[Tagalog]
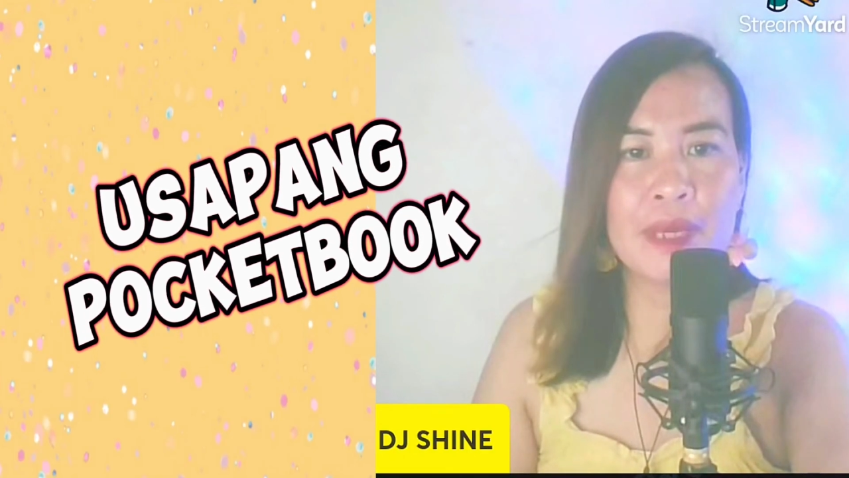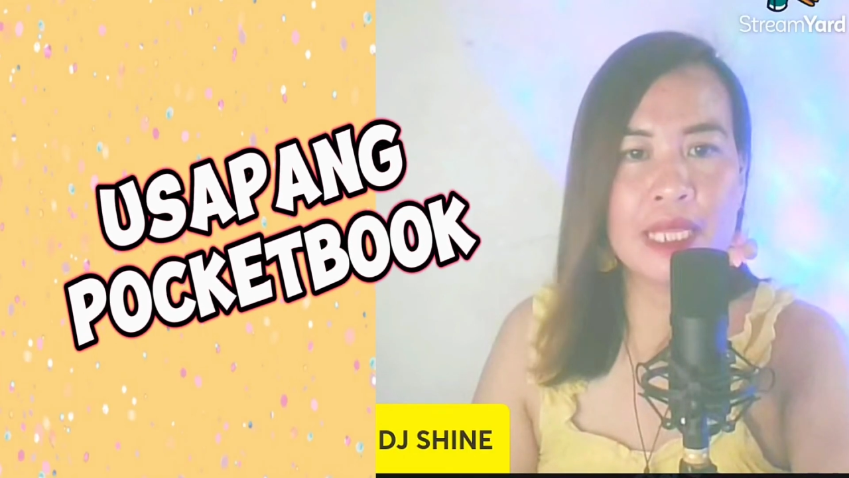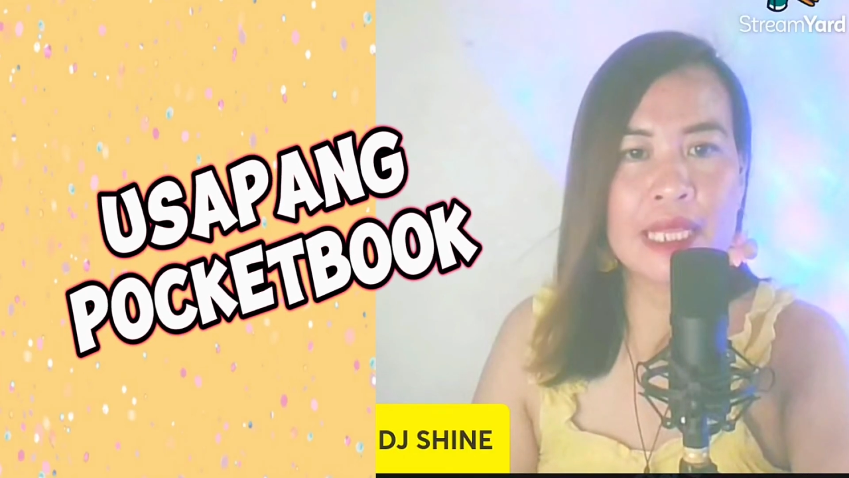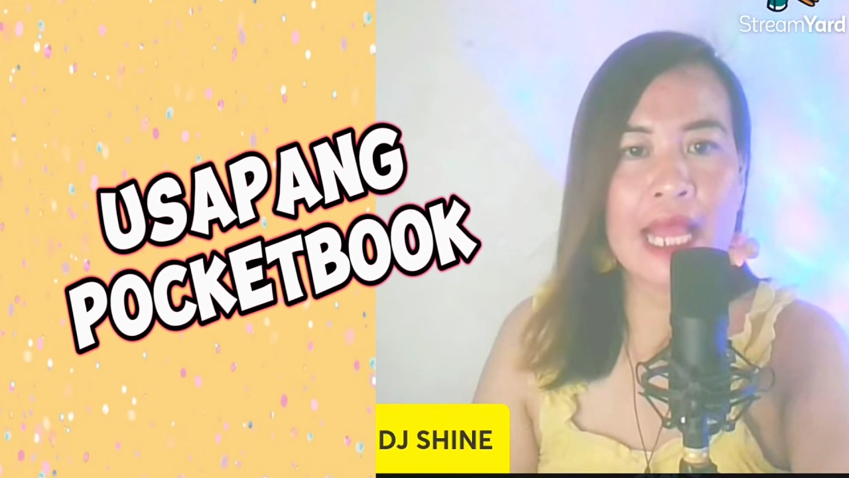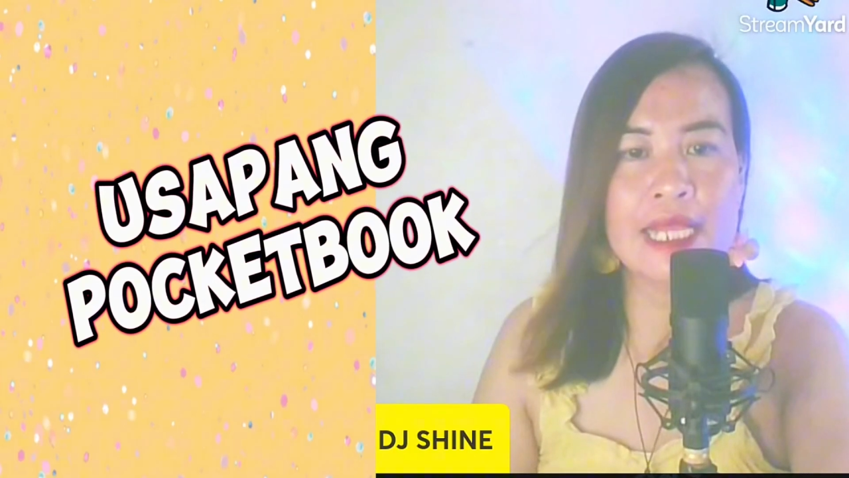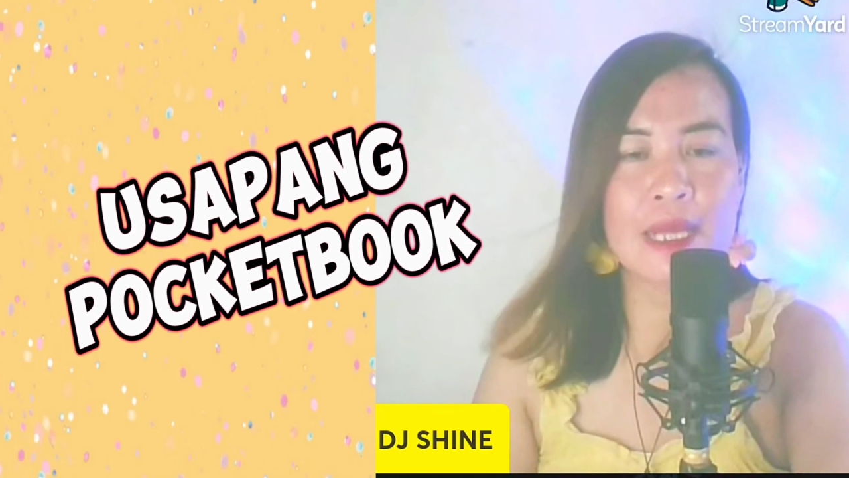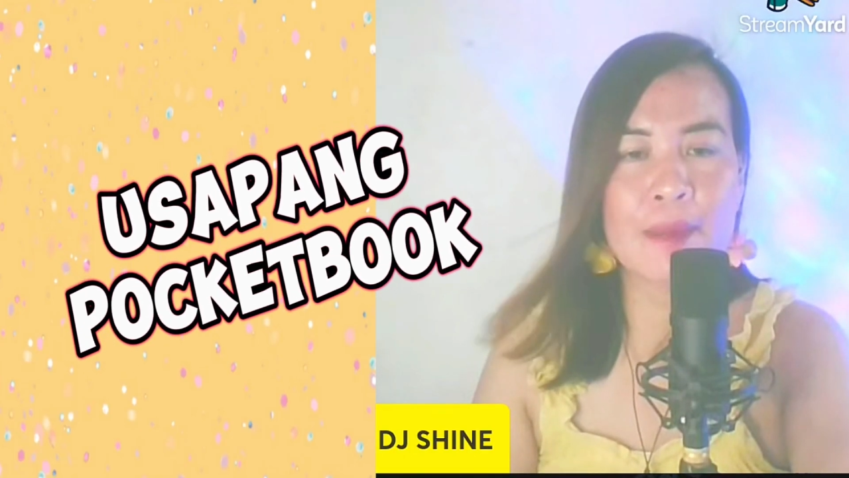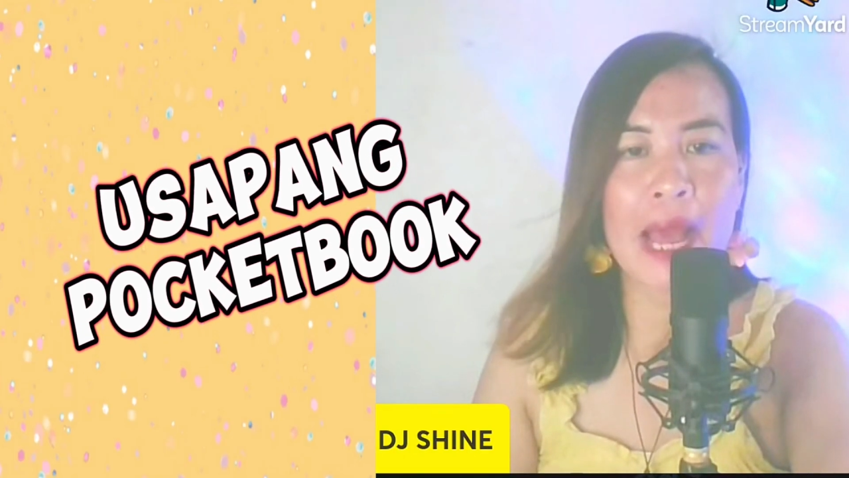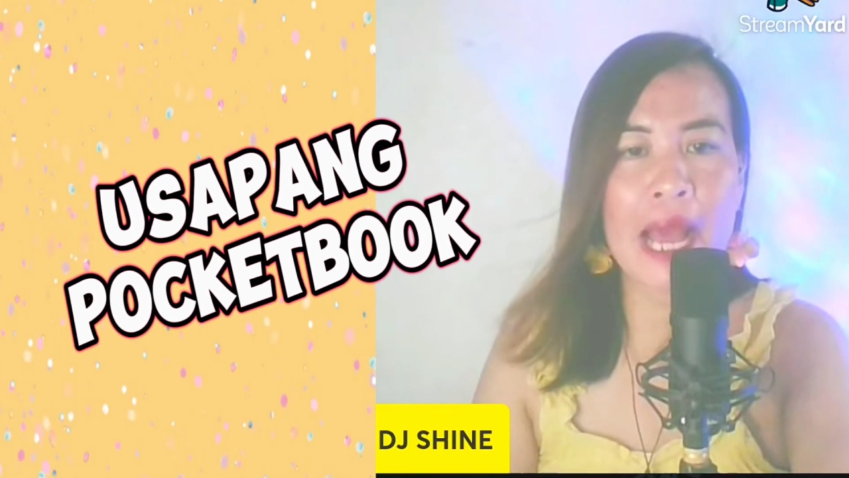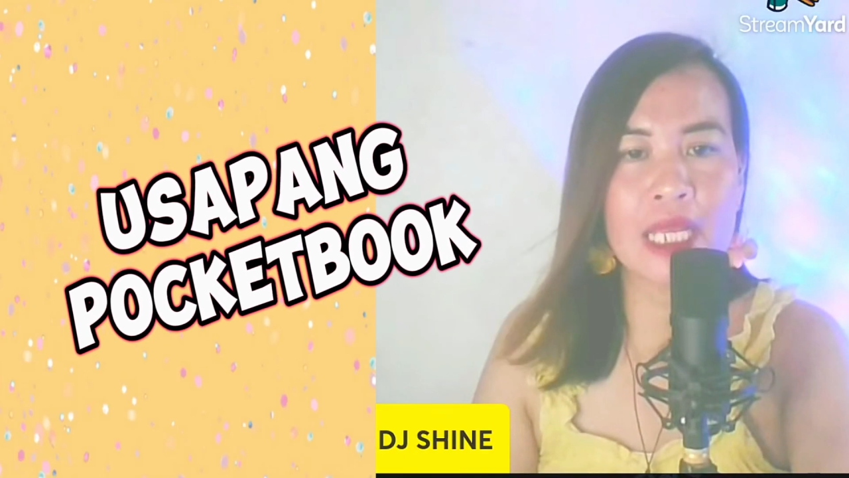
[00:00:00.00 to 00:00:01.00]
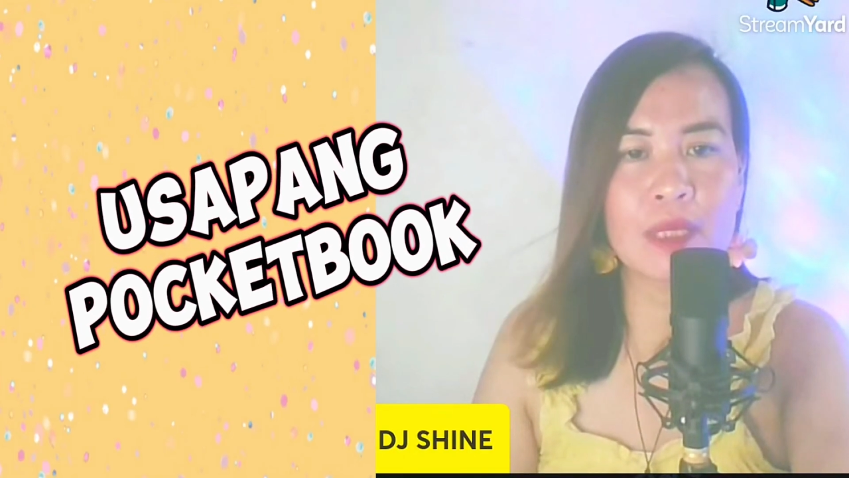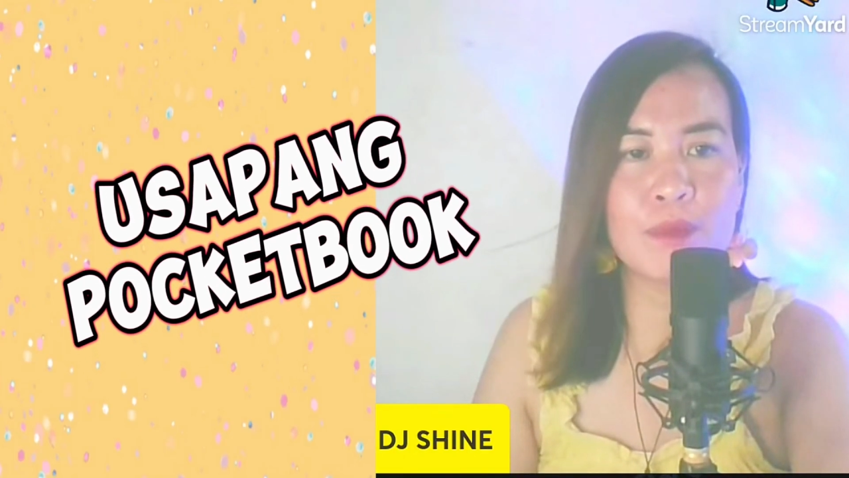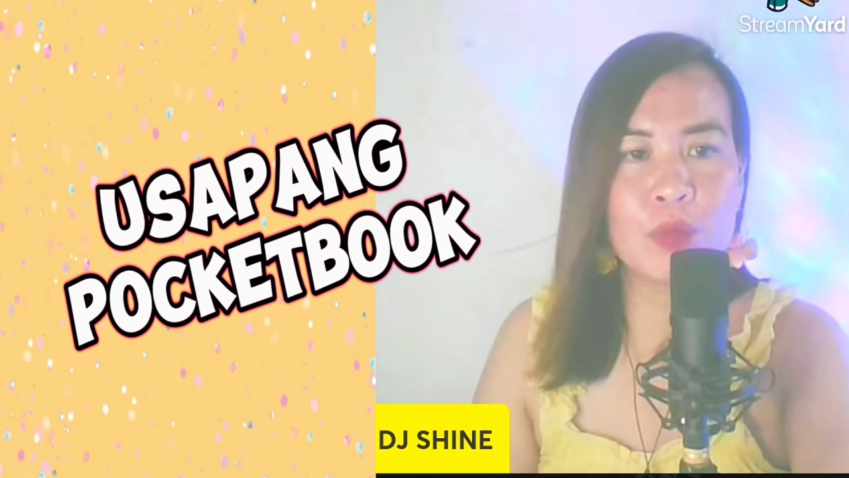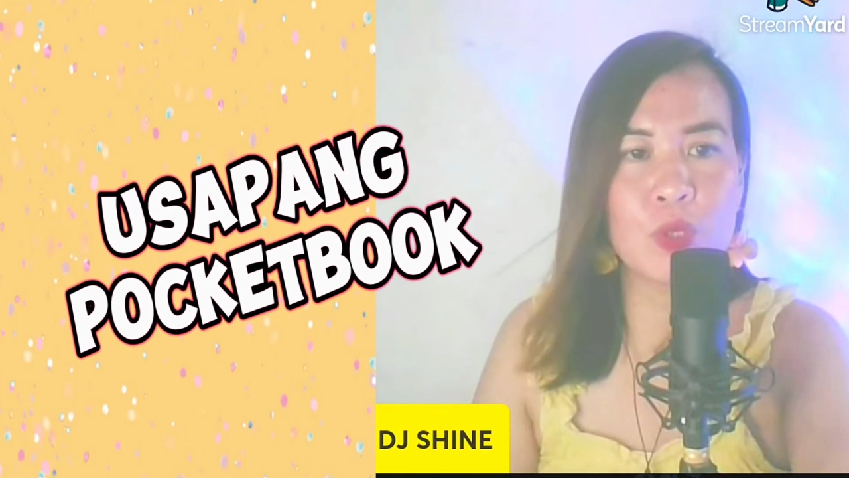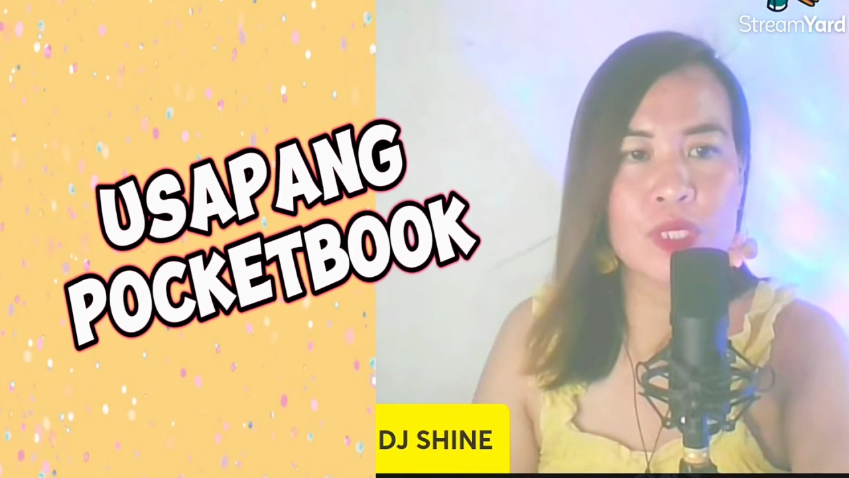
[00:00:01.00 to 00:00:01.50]
dahil sa pocket
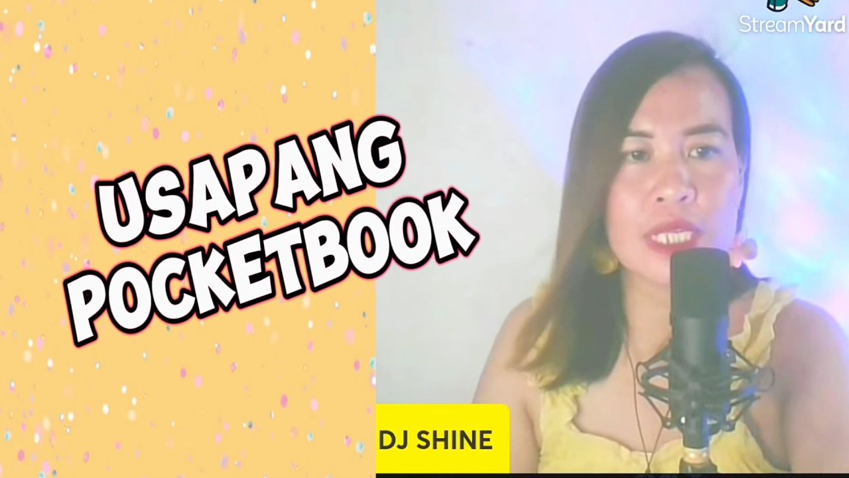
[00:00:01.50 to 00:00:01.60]
books